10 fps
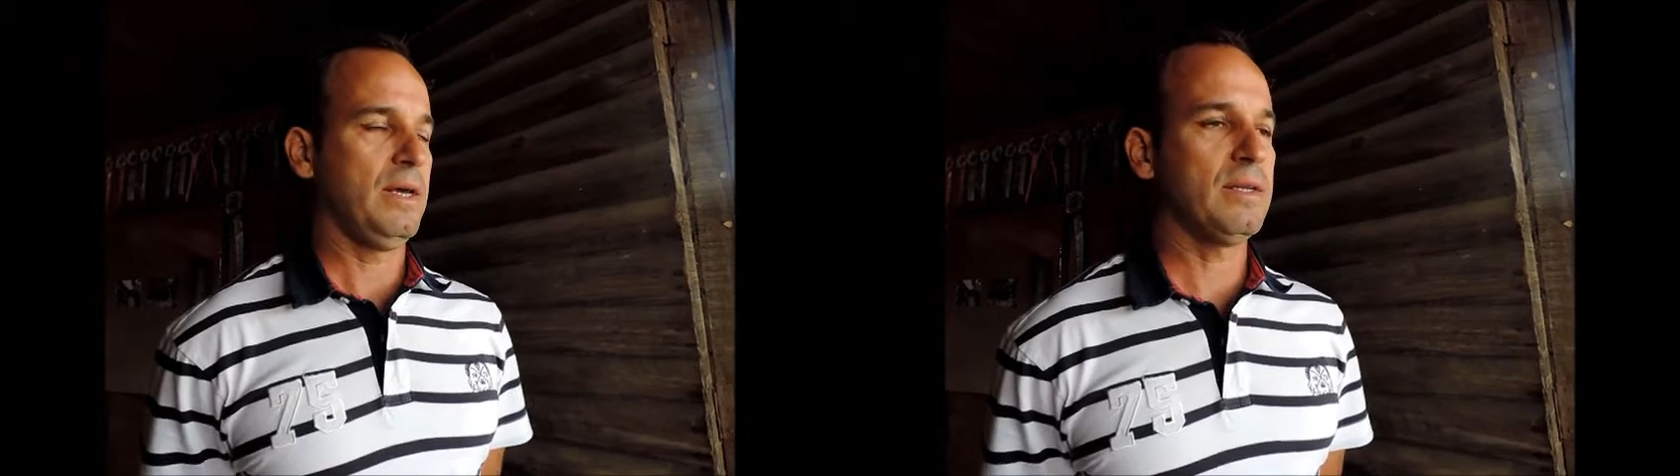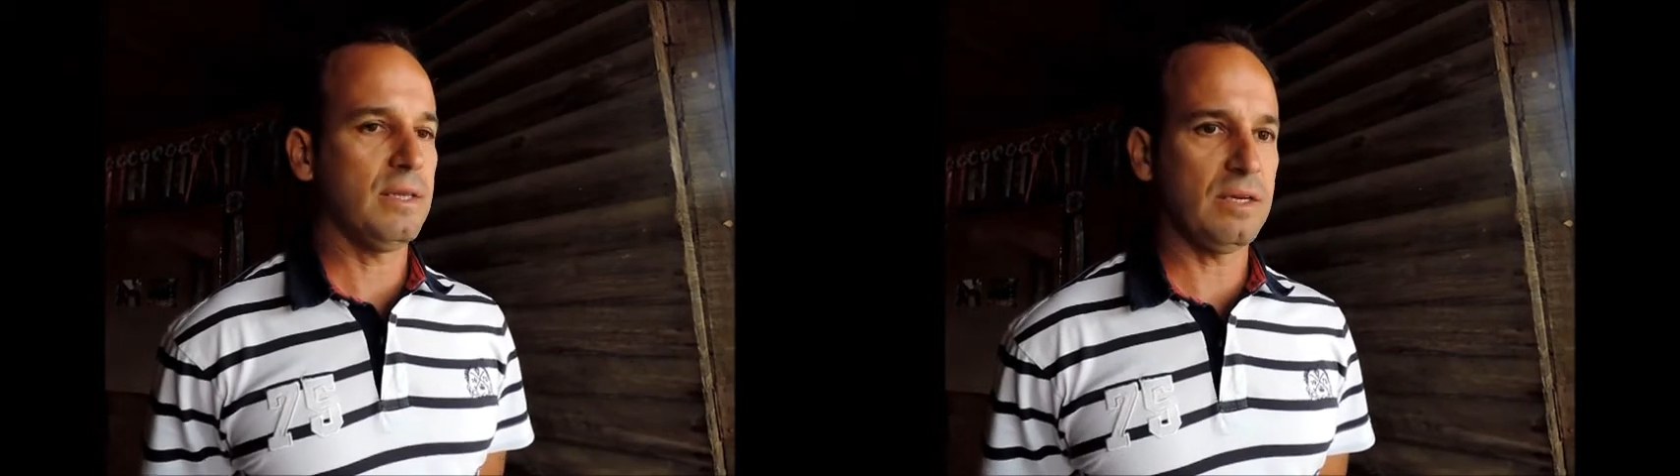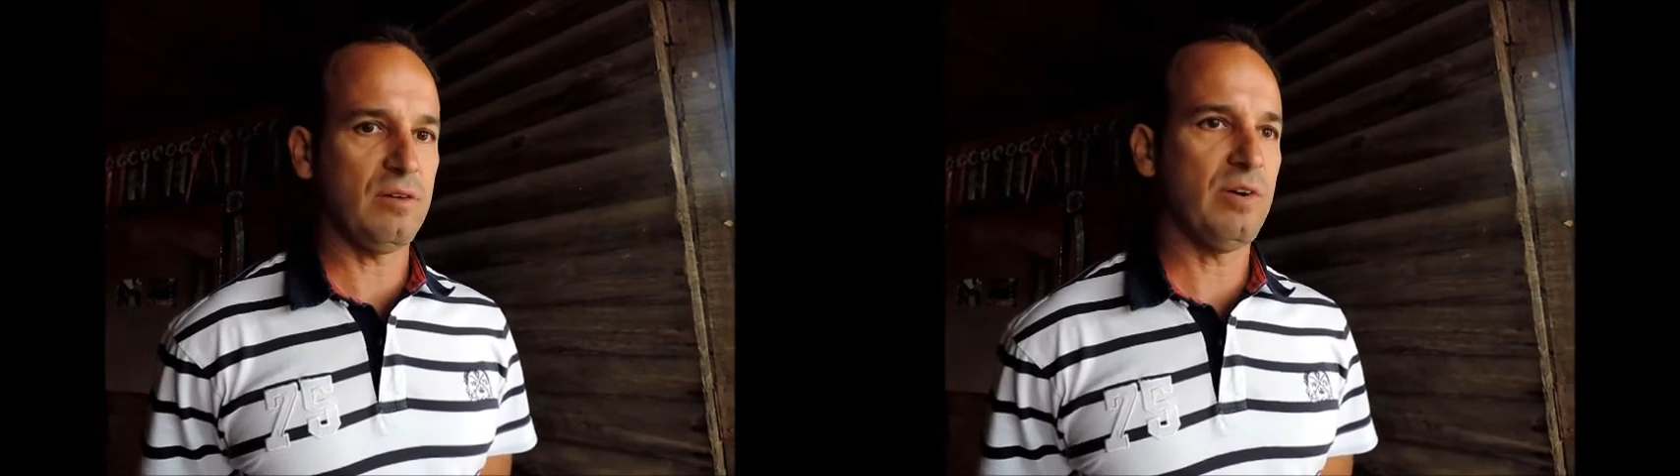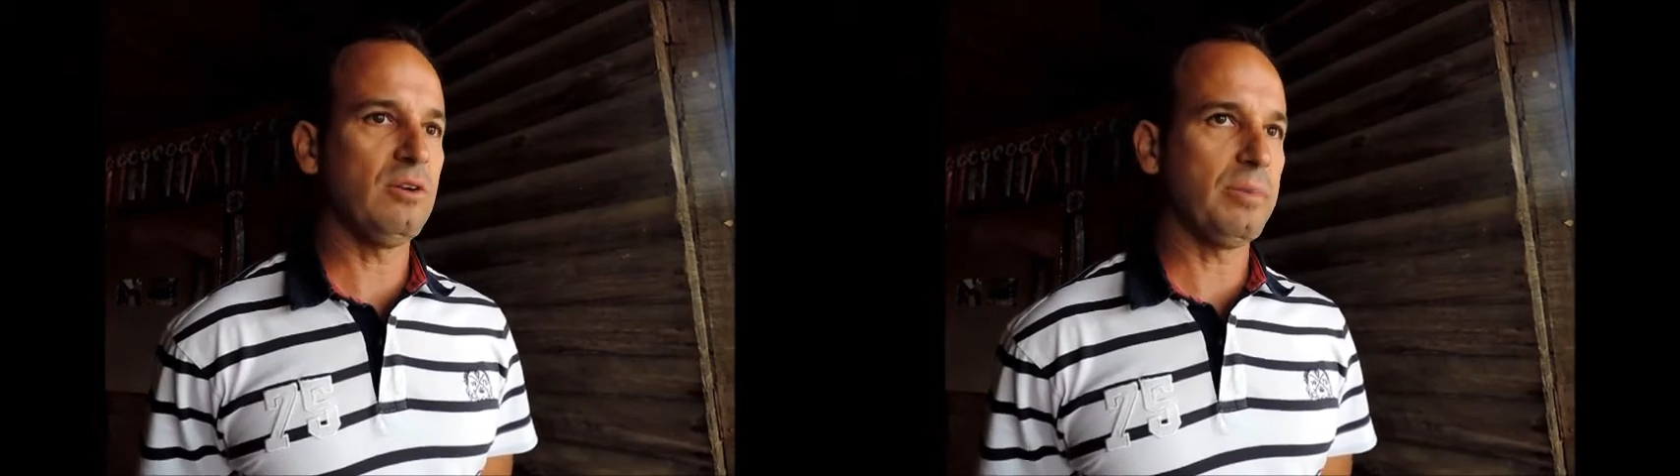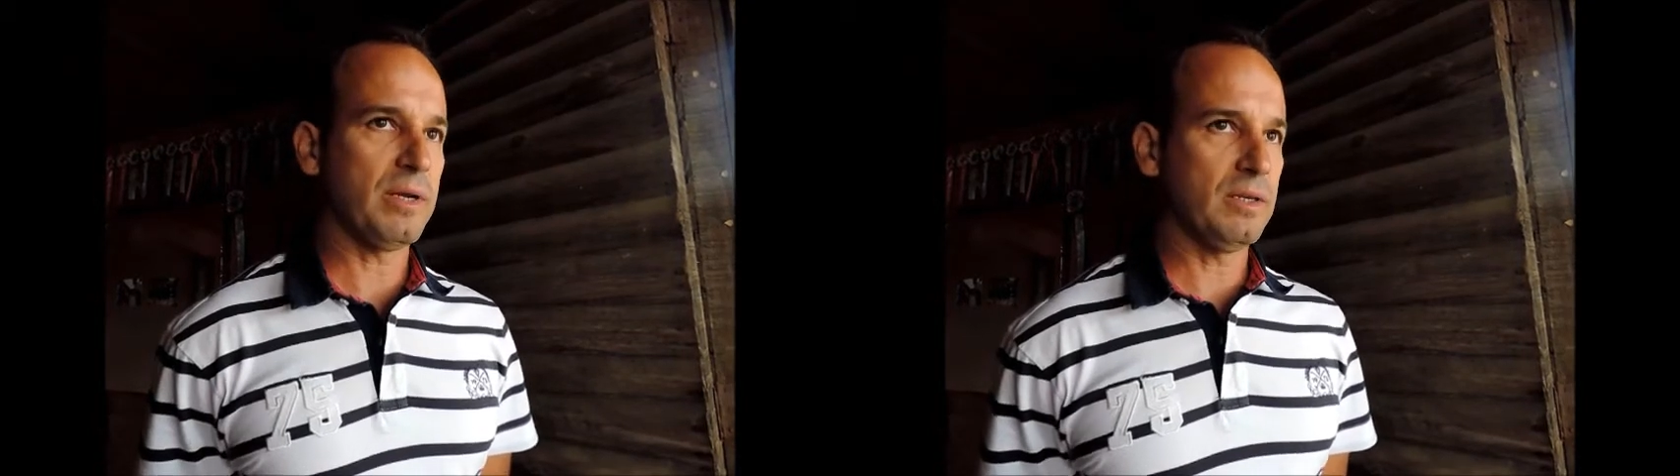Ela tem
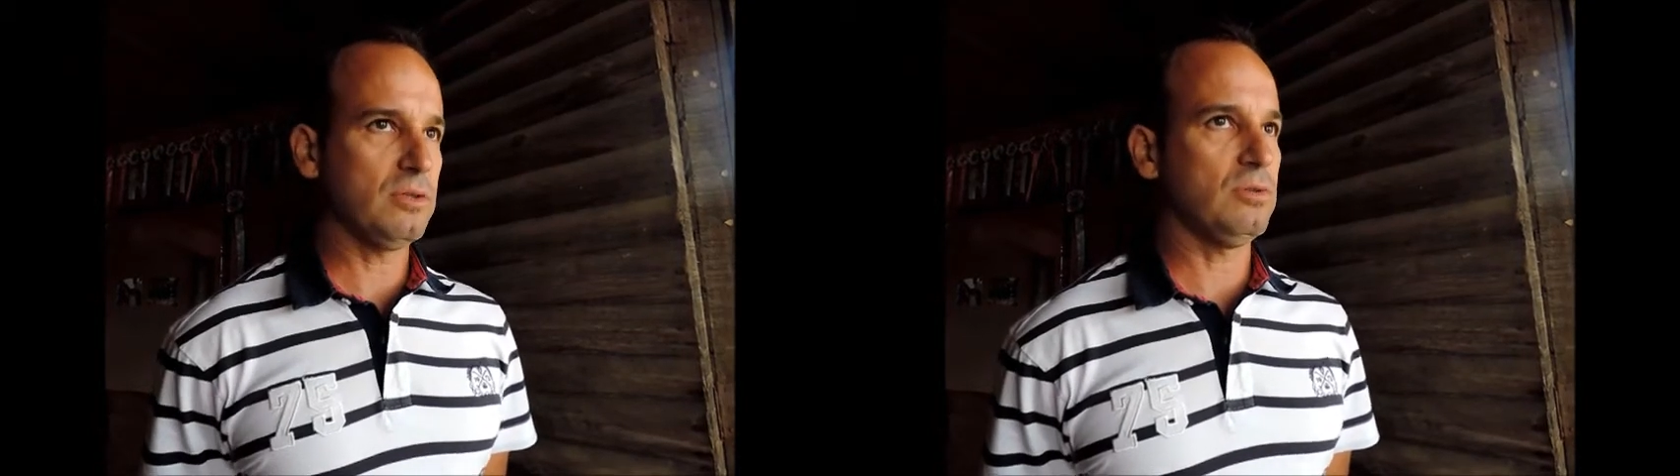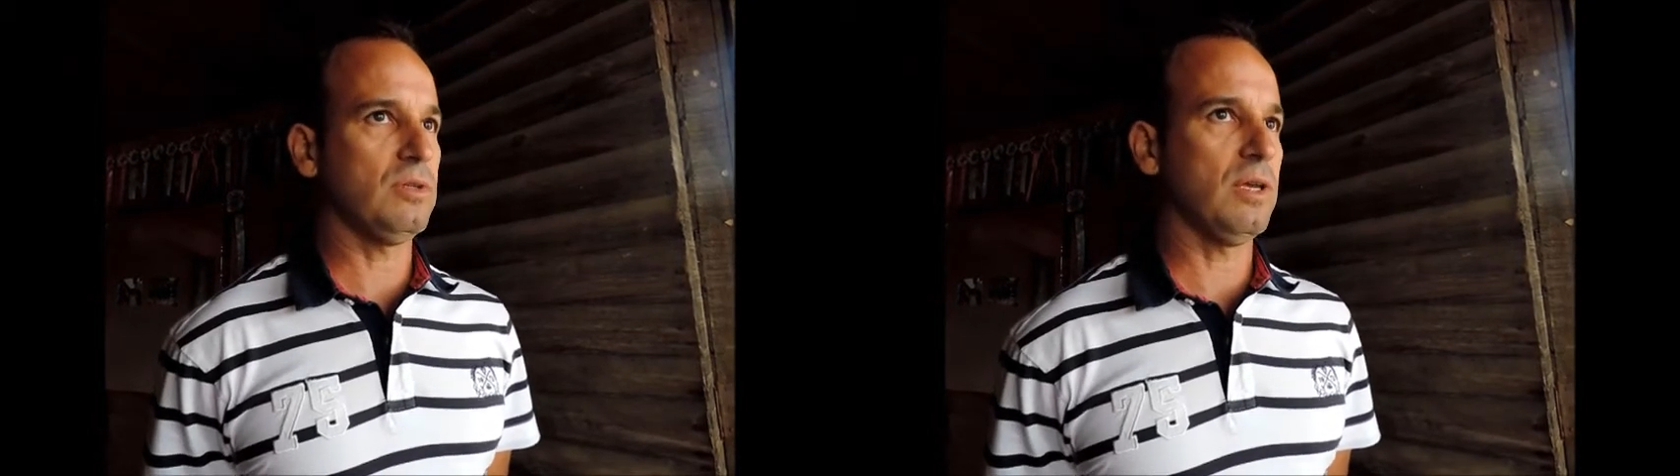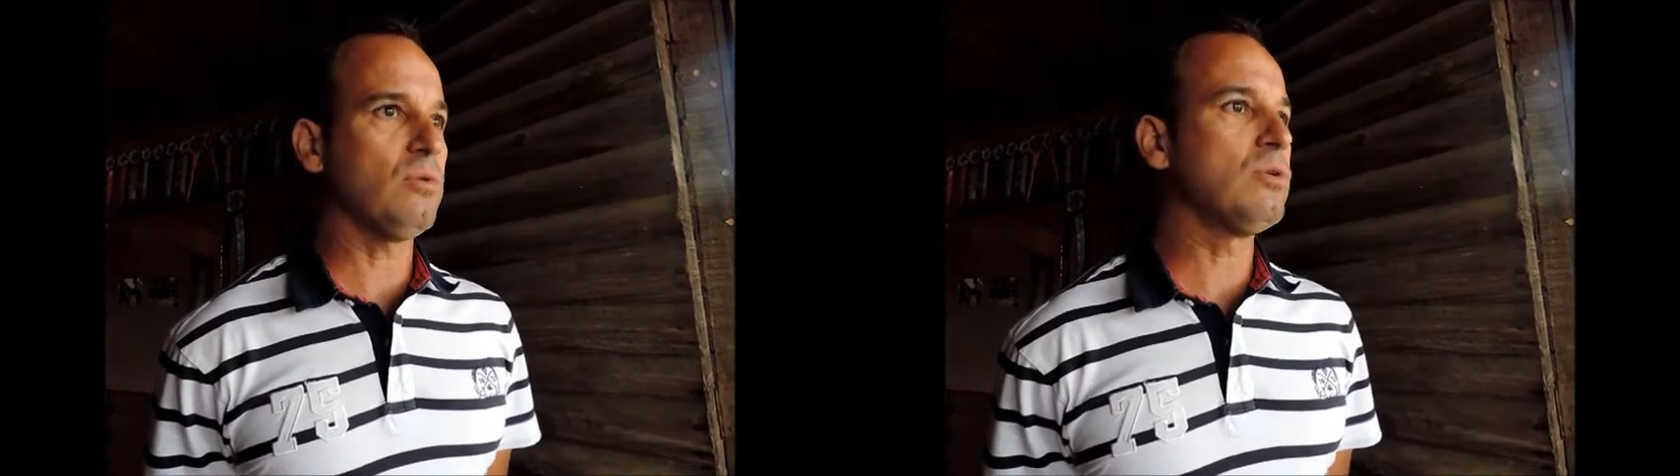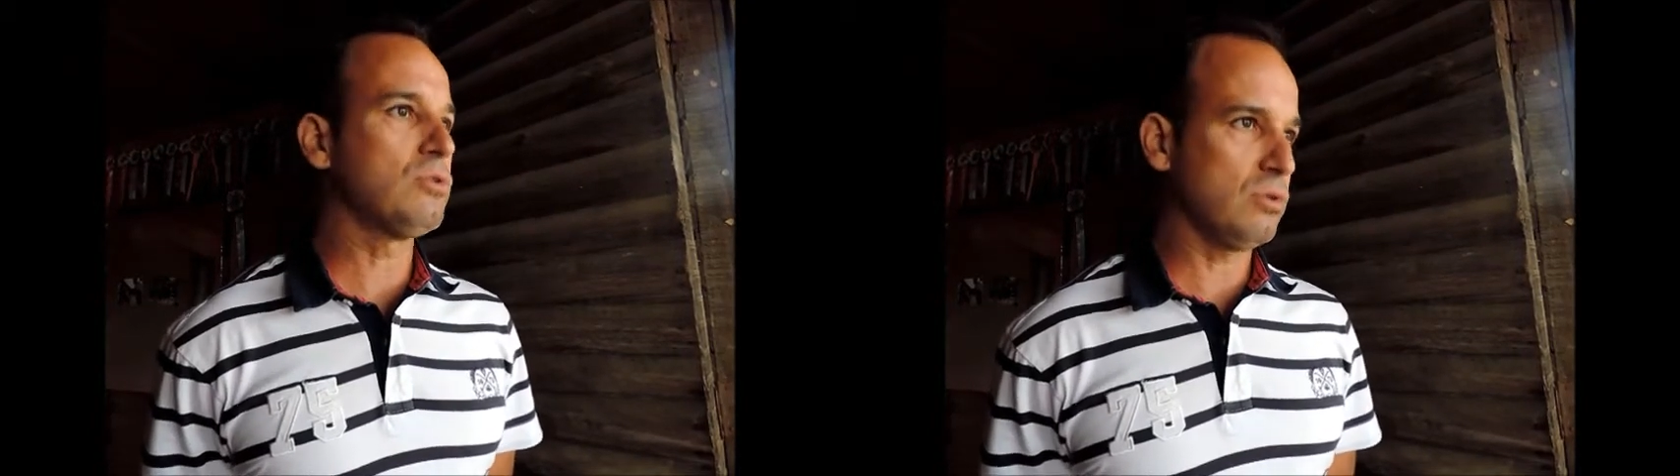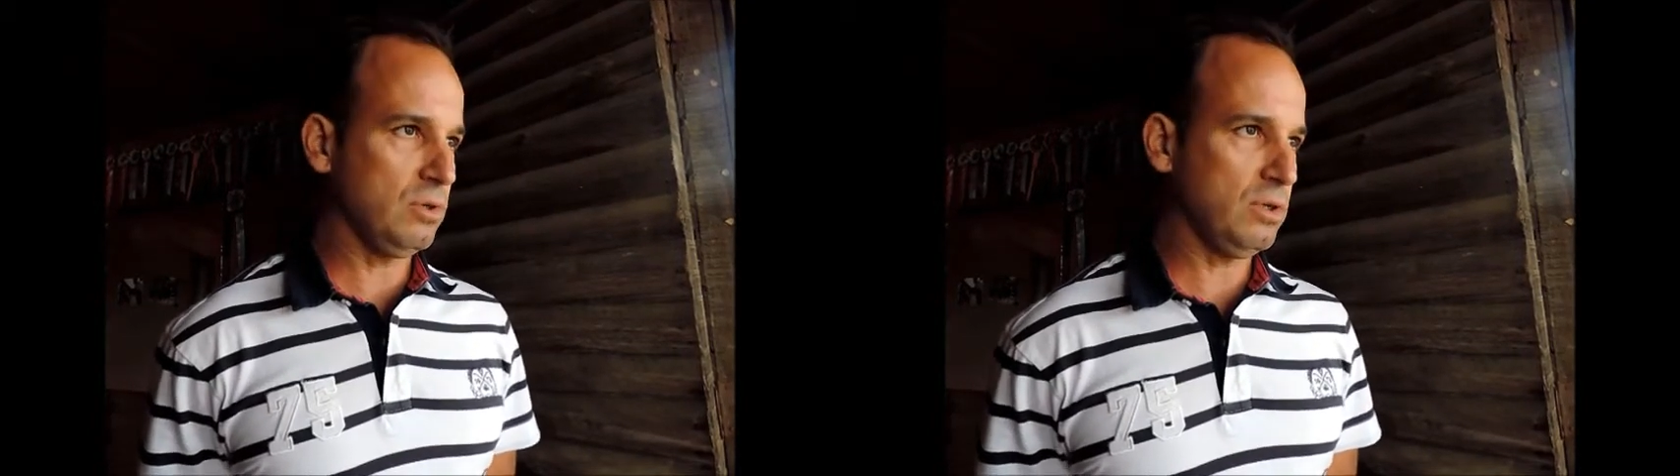cavalo para isso, tem
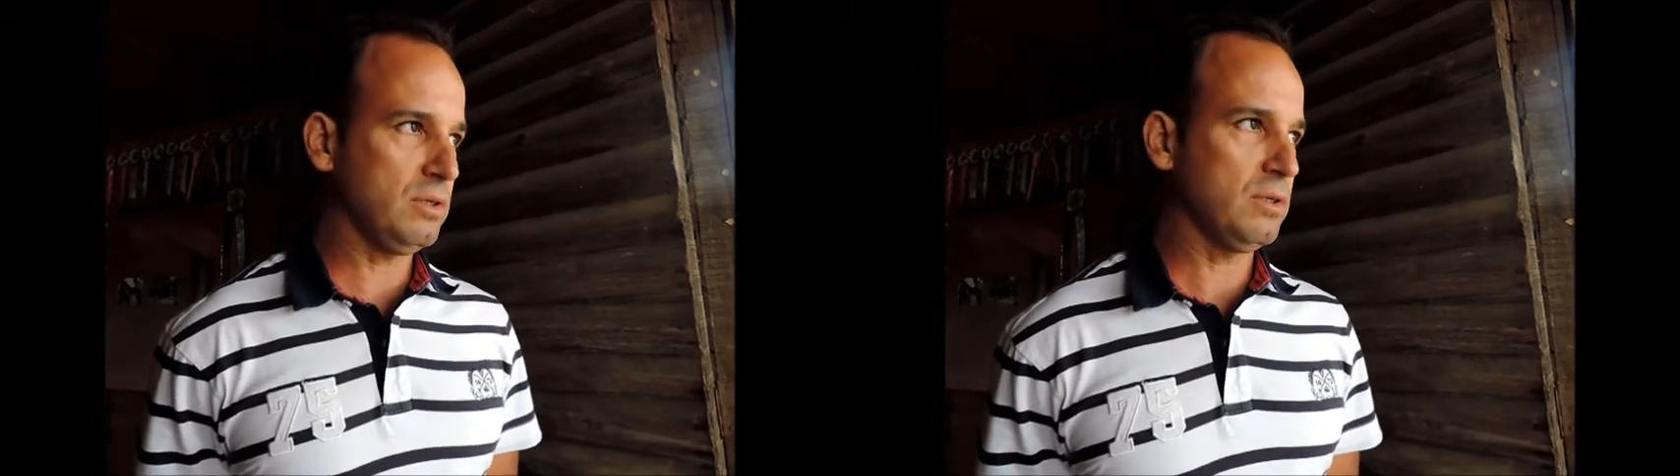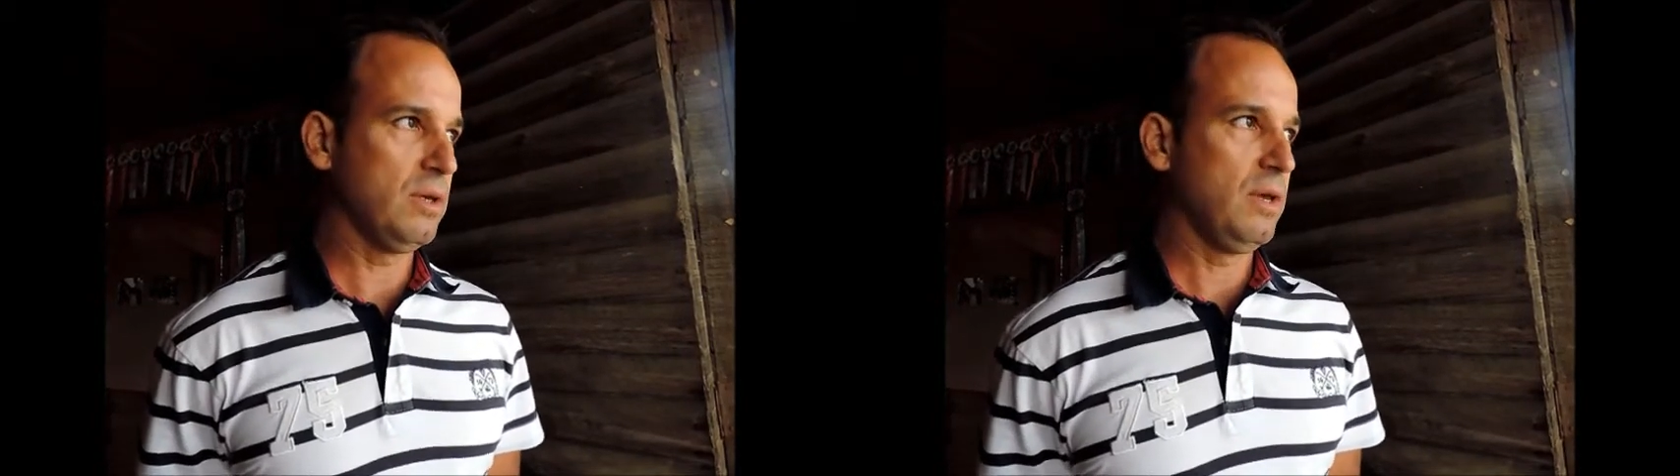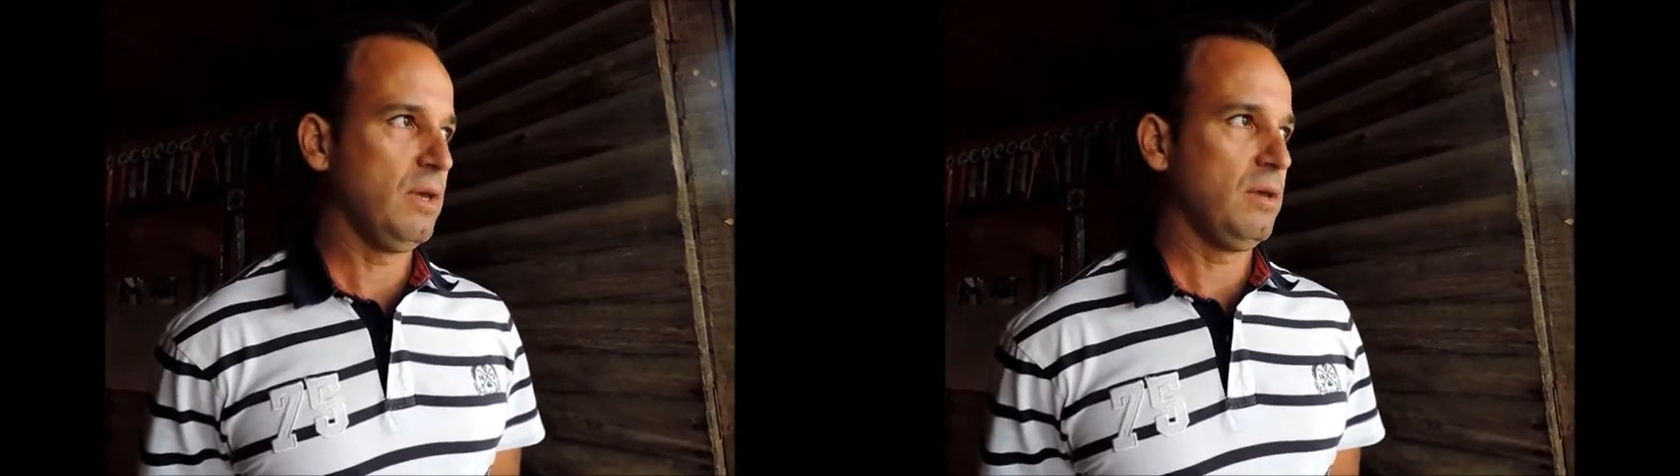condições,